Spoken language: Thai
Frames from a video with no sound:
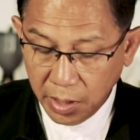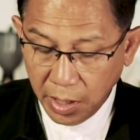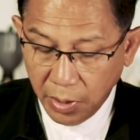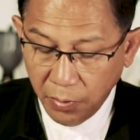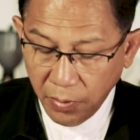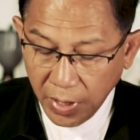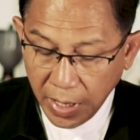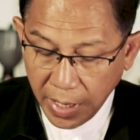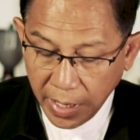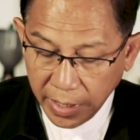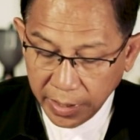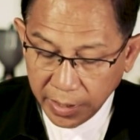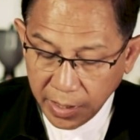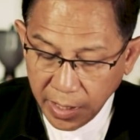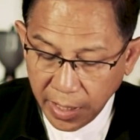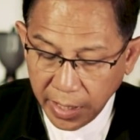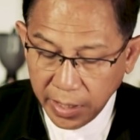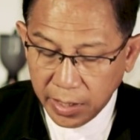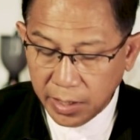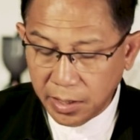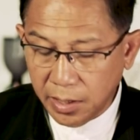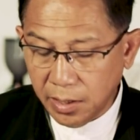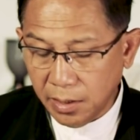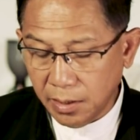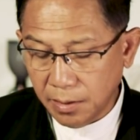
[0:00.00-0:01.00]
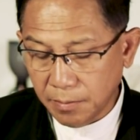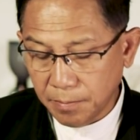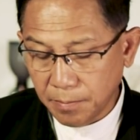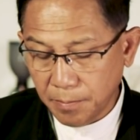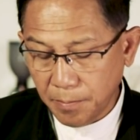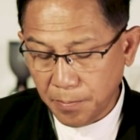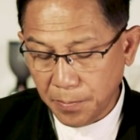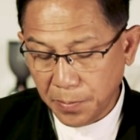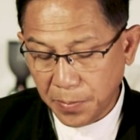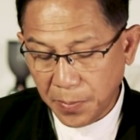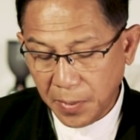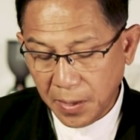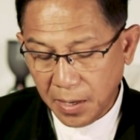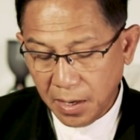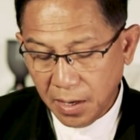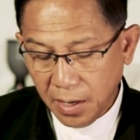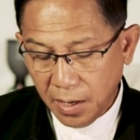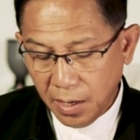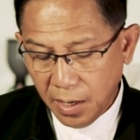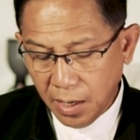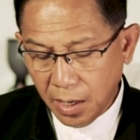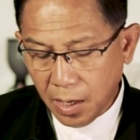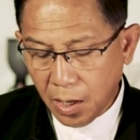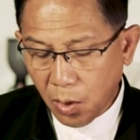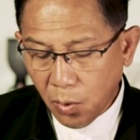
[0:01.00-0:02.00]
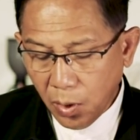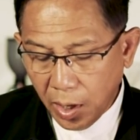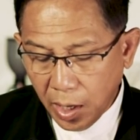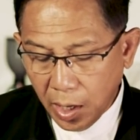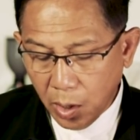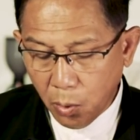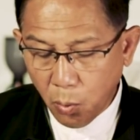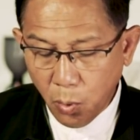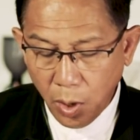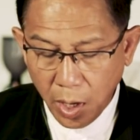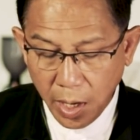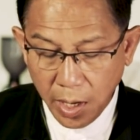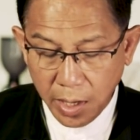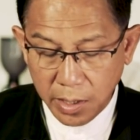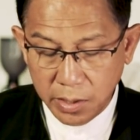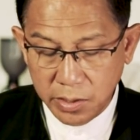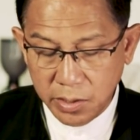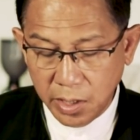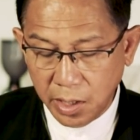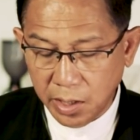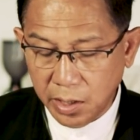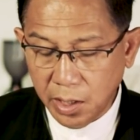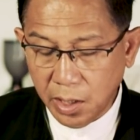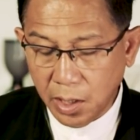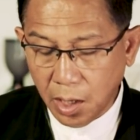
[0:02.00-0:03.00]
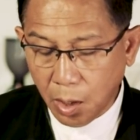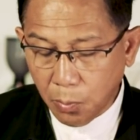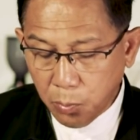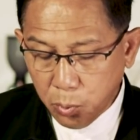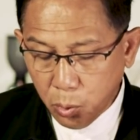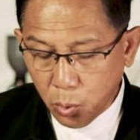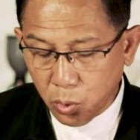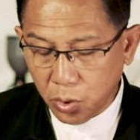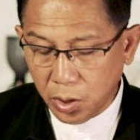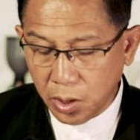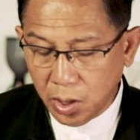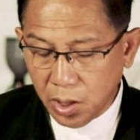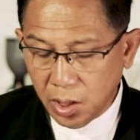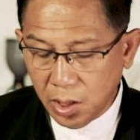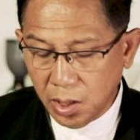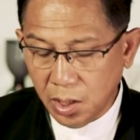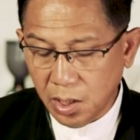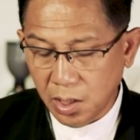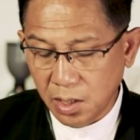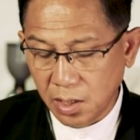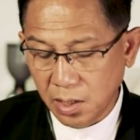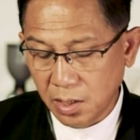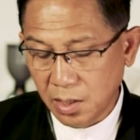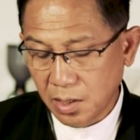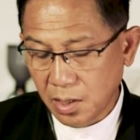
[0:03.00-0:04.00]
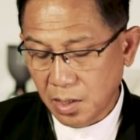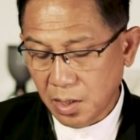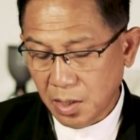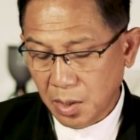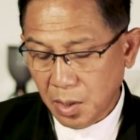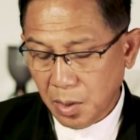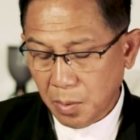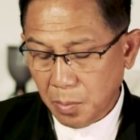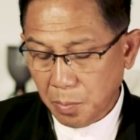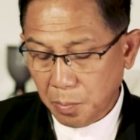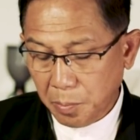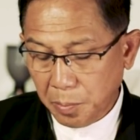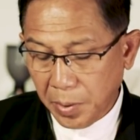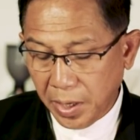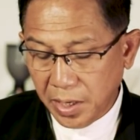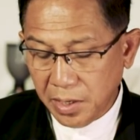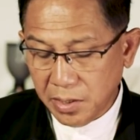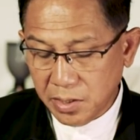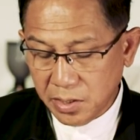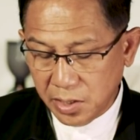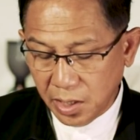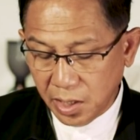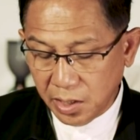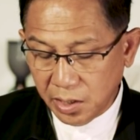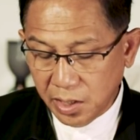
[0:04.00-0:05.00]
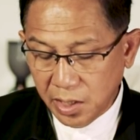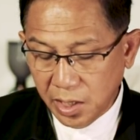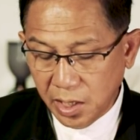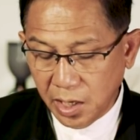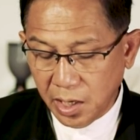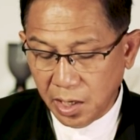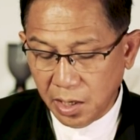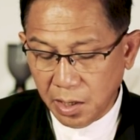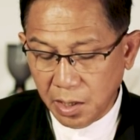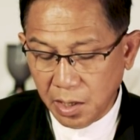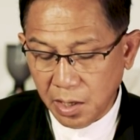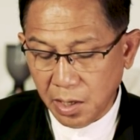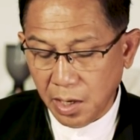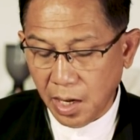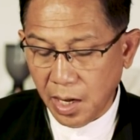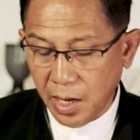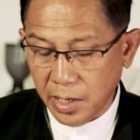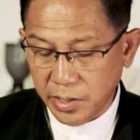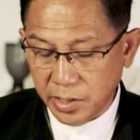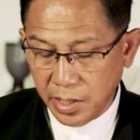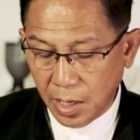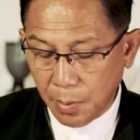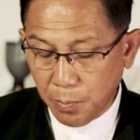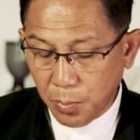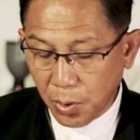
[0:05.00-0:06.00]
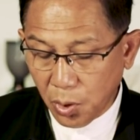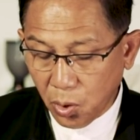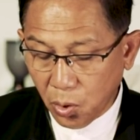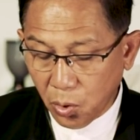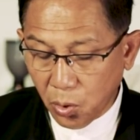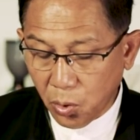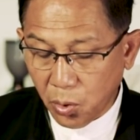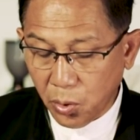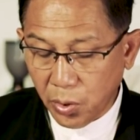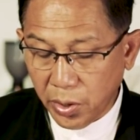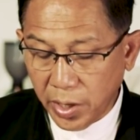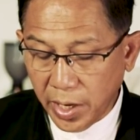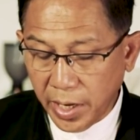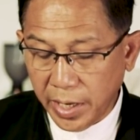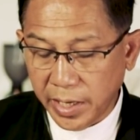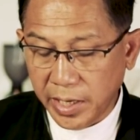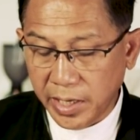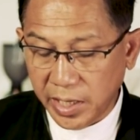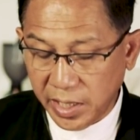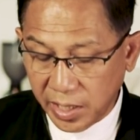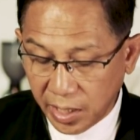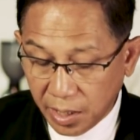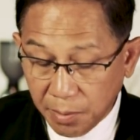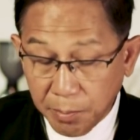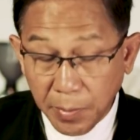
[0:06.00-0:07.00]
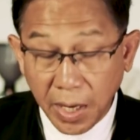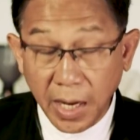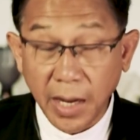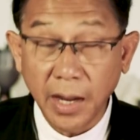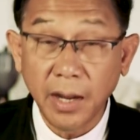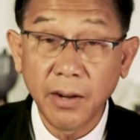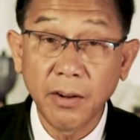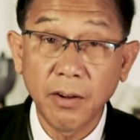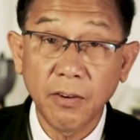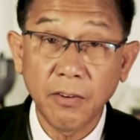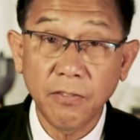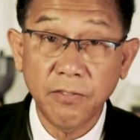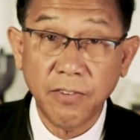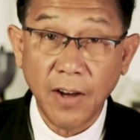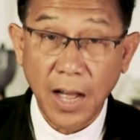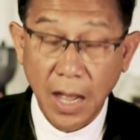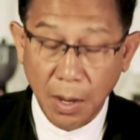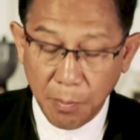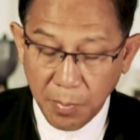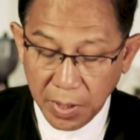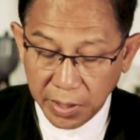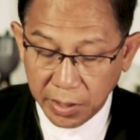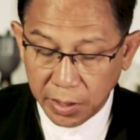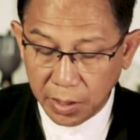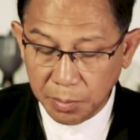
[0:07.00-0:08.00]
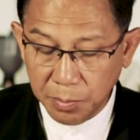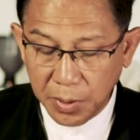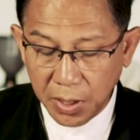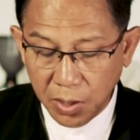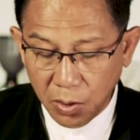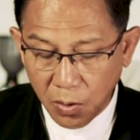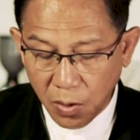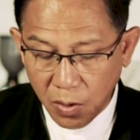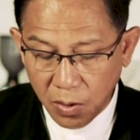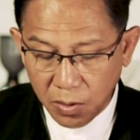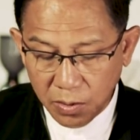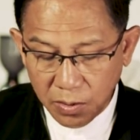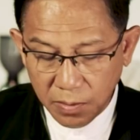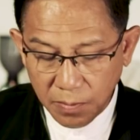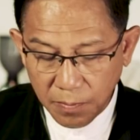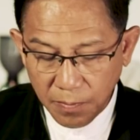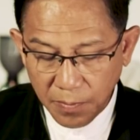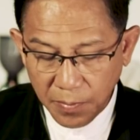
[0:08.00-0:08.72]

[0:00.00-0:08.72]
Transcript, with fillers: ในเวลาใกล้นี้ และเขาอ้างว่าสิ่งที่เขาพูดนี้เป็นสิ่งที่อาจารย์เปาโลได้เขียนมาฝากมาถึงพี่น้อง